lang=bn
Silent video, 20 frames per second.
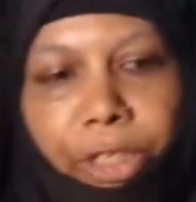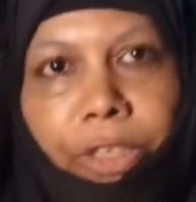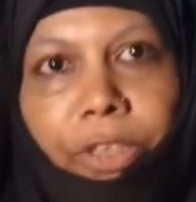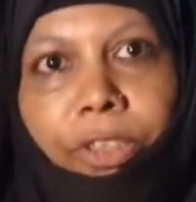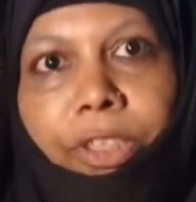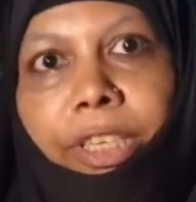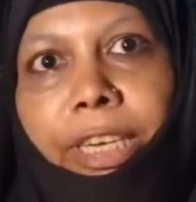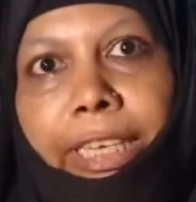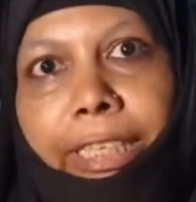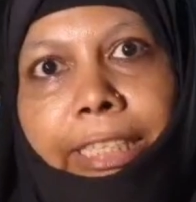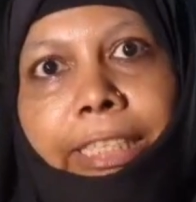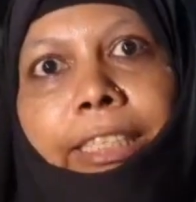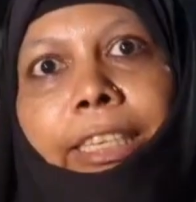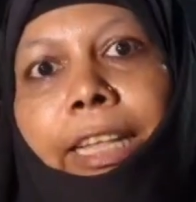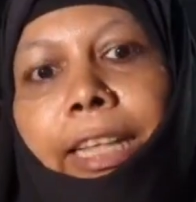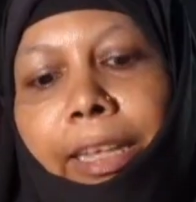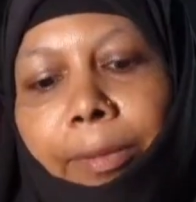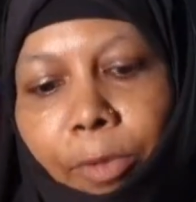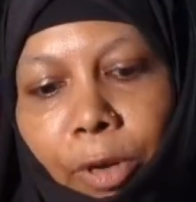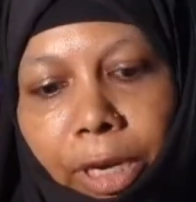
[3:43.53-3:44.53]
শিখেছেন আছে
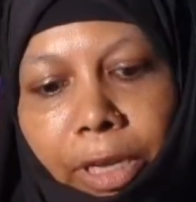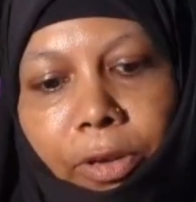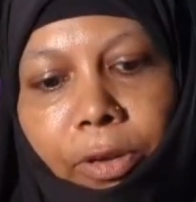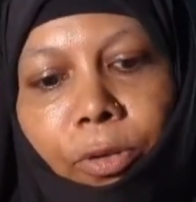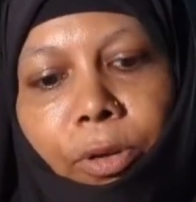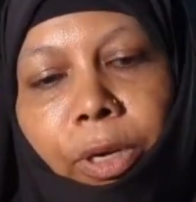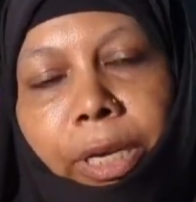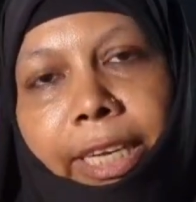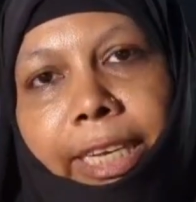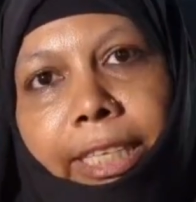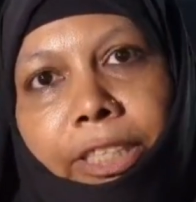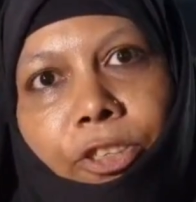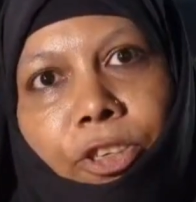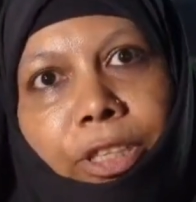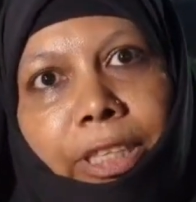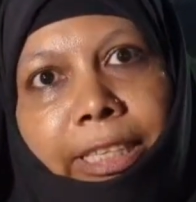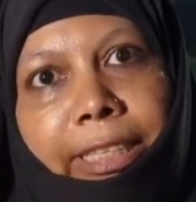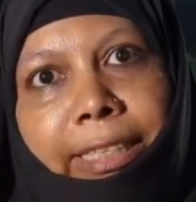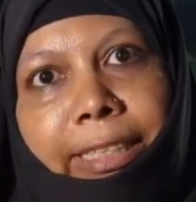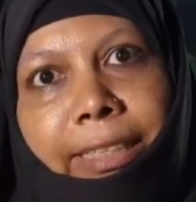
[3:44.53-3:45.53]
এই বলে ওই কাজ
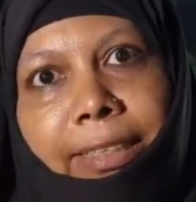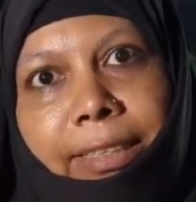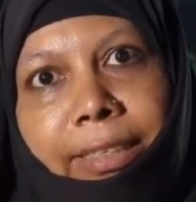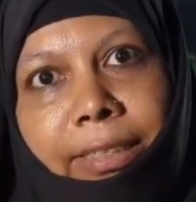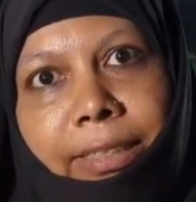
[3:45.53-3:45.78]
করতেছে